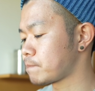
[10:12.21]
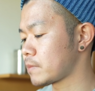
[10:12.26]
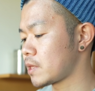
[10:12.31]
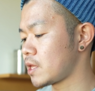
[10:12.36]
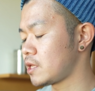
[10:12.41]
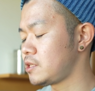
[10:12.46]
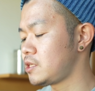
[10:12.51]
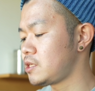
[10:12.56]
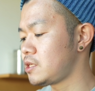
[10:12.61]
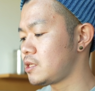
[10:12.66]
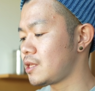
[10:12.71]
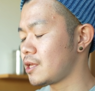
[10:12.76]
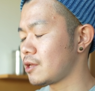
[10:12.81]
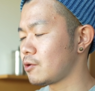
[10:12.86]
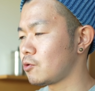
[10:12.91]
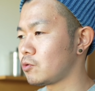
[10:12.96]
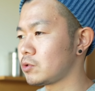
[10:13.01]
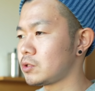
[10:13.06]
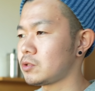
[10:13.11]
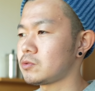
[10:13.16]
で、
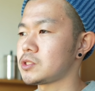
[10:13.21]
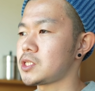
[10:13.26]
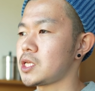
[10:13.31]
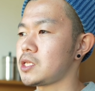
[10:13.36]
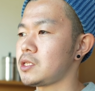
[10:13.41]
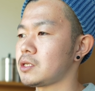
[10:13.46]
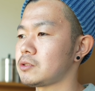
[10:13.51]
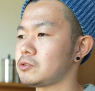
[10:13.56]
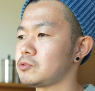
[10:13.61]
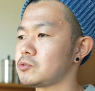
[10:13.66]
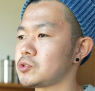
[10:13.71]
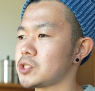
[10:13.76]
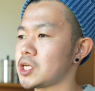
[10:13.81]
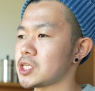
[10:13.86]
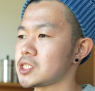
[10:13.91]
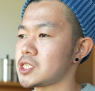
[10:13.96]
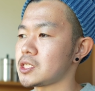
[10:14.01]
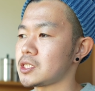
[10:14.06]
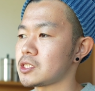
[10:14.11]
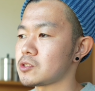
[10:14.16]

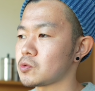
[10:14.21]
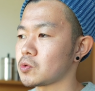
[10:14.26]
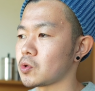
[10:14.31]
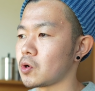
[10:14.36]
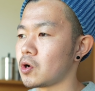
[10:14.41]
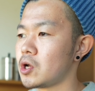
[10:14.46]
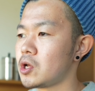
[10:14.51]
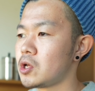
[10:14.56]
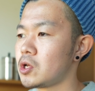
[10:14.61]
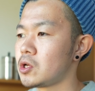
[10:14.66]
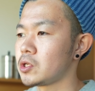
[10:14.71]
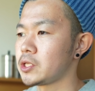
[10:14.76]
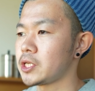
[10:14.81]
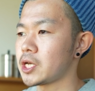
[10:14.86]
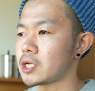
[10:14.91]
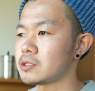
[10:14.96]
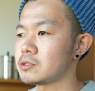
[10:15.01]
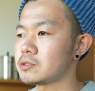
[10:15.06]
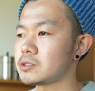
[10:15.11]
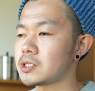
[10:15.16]
2.5kg1248 円ってちょっと
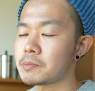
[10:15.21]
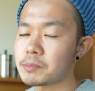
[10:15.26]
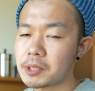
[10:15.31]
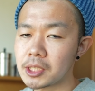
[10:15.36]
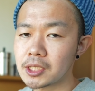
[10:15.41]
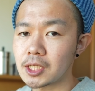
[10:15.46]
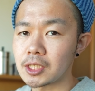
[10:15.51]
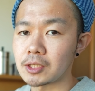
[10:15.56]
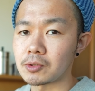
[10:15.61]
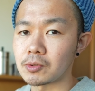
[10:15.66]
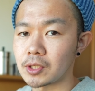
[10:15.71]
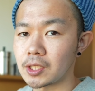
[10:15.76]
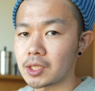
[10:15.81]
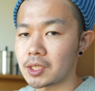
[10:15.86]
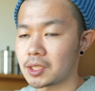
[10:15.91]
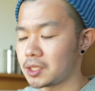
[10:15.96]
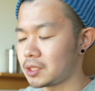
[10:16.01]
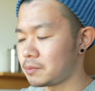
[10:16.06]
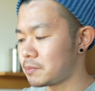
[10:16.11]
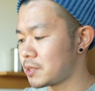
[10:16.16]
100g あたりのね、
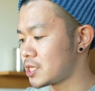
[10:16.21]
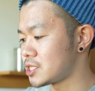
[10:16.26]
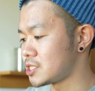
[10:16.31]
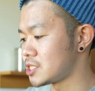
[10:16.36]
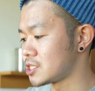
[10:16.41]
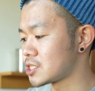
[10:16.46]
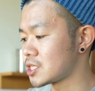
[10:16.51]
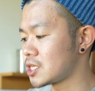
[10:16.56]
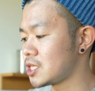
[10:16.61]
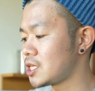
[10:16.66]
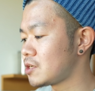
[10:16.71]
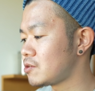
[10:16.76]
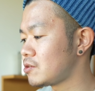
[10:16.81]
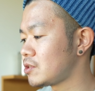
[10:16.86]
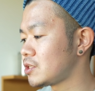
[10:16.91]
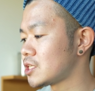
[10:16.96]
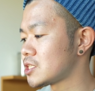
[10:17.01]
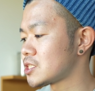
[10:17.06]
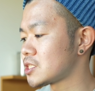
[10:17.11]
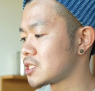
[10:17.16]
イメージつきにく
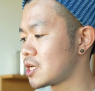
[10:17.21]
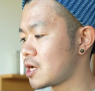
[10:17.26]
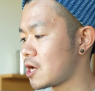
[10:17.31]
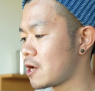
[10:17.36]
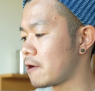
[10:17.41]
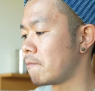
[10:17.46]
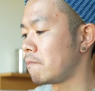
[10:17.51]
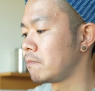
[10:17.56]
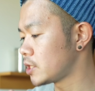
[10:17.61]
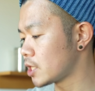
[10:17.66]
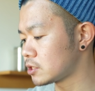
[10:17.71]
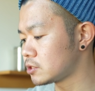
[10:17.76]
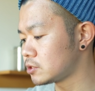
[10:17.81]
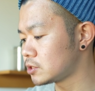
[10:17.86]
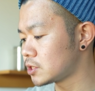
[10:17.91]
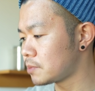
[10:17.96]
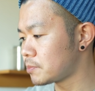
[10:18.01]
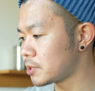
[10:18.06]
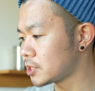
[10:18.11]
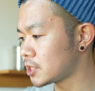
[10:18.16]
いんですが、
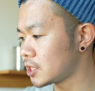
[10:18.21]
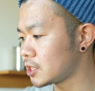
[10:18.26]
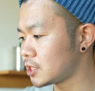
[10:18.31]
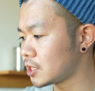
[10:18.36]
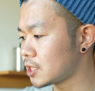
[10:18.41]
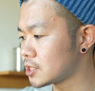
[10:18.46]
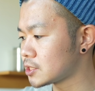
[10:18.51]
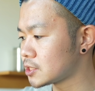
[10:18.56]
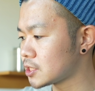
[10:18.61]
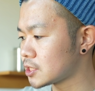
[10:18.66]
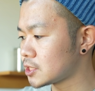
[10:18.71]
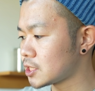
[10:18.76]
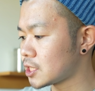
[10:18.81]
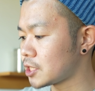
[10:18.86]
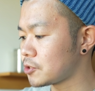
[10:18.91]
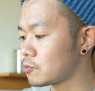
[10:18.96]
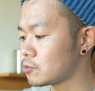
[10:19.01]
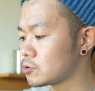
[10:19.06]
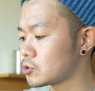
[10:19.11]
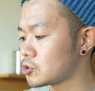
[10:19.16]
100g あたりに換算した
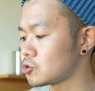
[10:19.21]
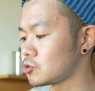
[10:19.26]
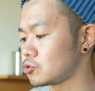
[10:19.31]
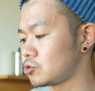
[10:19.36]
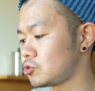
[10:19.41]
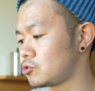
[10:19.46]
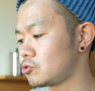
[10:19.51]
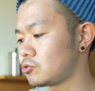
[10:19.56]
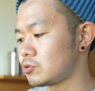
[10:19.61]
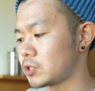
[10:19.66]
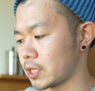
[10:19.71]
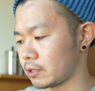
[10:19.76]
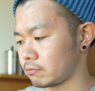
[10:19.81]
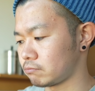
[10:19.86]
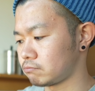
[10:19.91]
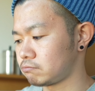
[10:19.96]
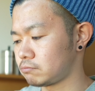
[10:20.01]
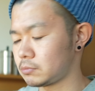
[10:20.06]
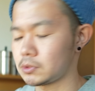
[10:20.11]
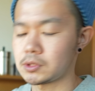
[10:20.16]
ら49円
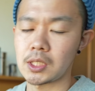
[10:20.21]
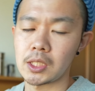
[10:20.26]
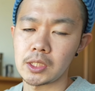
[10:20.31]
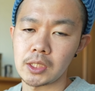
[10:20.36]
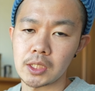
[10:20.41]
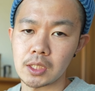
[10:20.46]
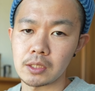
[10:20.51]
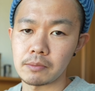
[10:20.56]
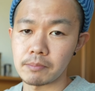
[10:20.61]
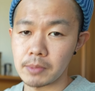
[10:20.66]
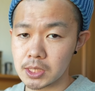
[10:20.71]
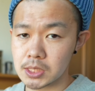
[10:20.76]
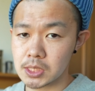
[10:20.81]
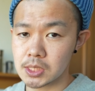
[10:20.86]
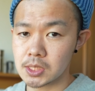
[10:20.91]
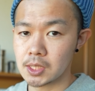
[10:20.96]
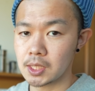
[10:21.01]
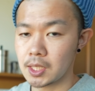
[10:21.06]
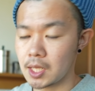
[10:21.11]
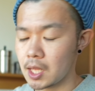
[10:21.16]
くらいになりま
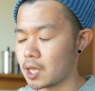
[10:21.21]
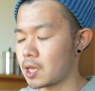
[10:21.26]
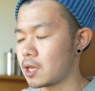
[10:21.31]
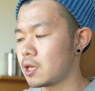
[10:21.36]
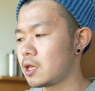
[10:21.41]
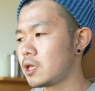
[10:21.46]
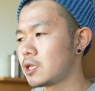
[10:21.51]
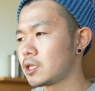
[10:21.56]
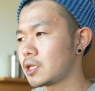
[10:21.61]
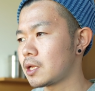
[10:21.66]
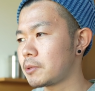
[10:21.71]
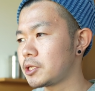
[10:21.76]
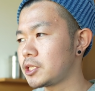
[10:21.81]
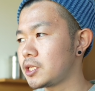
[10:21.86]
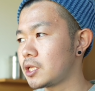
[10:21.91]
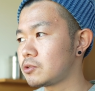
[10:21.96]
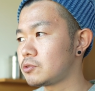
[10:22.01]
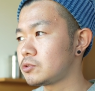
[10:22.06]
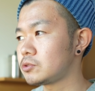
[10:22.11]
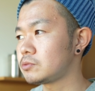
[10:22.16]
す。で、たまに
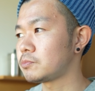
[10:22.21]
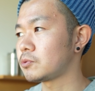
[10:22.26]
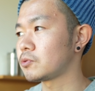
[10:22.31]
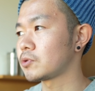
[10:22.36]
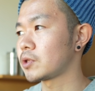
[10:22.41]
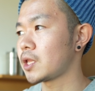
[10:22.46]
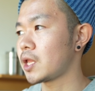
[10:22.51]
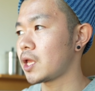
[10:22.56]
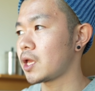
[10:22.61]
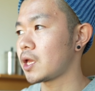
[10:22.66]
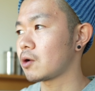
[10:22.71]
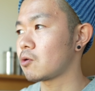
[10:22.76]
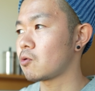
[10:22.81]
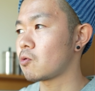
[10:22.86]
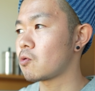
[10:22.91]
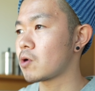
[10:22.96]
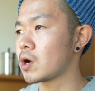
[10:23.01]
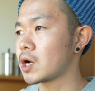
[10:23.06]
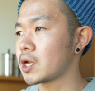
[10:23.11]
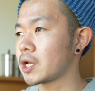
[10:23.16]
ね、クーポンで、こ
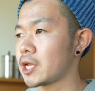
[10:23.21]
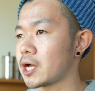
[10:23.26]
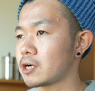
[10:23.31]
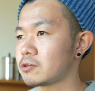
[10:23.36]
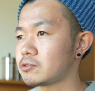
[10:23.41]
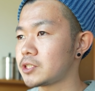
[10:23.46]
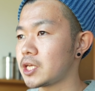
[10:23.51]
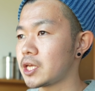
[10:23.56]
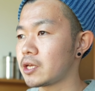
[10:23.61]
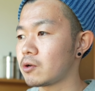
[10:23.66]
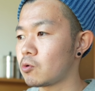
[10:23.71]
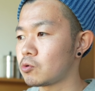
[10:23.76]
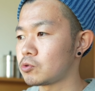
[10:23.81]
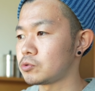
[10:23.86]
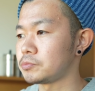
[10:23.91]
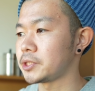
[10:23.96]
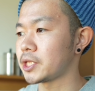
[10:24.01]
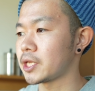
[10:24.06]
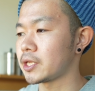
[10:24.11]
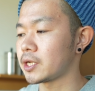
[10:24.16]
こから100円
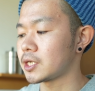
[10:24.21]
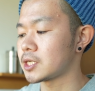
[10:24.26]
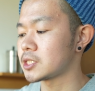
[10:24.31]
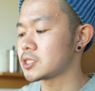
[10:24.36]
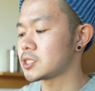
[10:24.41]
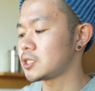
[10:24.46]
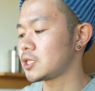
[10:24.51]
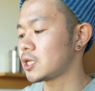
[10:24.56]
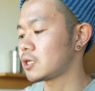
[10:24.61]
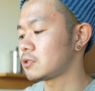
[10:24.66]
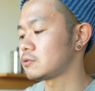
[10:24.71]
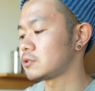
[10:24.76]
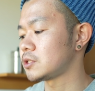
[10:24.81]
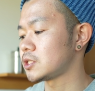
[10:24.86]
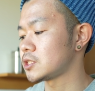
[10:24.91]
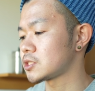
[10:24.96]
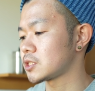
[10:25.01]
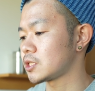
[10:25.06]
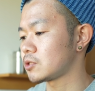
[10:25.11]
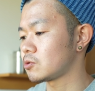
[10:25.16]
オフみたいな感じになるん
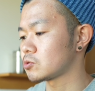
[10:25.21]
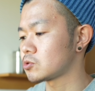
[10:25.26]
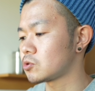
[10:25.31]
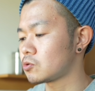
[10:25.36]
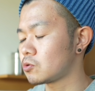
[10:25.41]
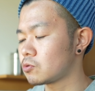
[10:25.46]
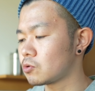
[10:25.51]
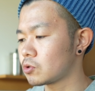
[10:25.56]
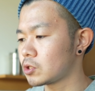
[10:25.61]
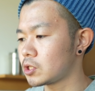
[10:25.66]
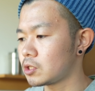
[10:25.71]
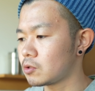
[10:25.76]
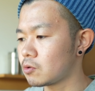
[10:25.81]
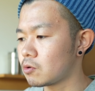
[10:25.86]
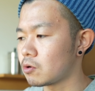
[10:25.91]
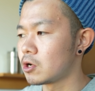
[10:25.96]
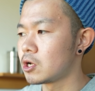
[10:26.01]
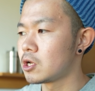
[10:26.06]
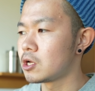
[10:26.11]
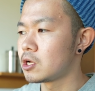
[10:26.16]
ですけど、その時
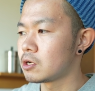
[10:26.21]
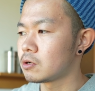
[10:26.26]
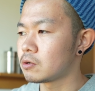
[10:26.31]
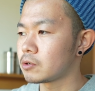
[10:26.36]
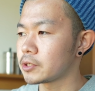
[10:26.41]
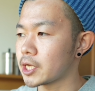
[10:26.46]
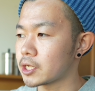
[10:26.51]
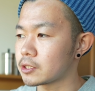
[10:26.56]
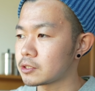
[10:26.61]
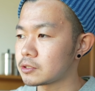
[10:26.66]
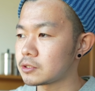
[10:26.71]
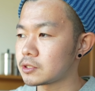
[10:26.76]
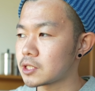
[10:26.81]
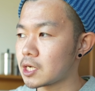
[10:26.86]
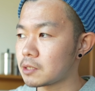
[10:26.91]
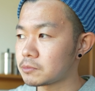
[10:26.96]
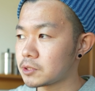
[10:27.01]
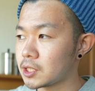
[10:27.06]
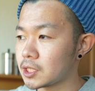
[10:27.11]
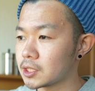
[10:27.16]
の
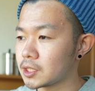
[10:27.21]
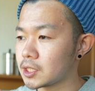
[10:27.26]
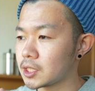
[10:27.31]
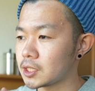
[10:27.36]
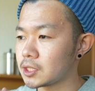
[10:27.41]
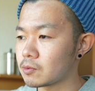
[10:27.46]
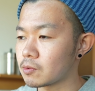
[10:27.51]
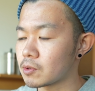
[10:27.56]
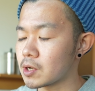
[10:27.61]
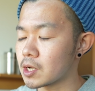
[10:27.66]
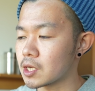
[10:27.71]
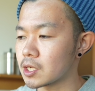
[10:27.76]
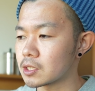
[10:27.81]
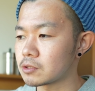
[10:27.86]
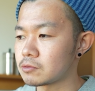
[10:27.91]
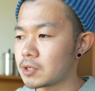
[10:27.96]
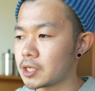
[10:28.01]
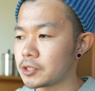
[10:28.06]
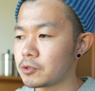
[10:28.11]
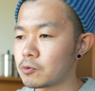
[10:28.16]
100g あたりの価
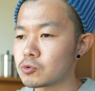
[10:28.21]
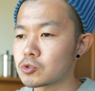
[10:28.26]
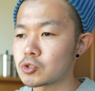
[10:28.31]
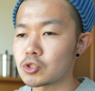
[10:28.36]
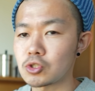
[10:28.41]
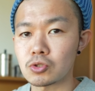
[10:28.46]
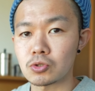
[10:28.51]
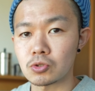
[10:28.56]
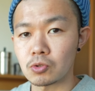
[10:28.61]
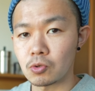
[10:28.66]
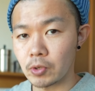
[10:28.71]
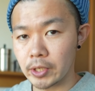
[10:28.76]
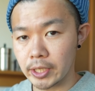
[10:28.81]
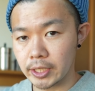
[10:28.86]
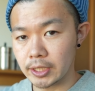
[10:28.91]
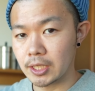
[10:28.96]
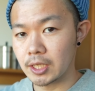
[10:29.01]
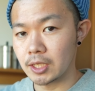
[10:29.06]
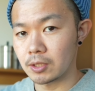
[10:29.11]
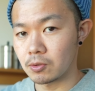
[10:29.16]
格は45
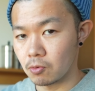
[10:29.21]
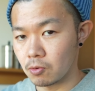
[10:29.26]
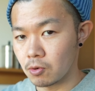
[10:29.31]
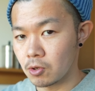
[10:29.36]
円程度。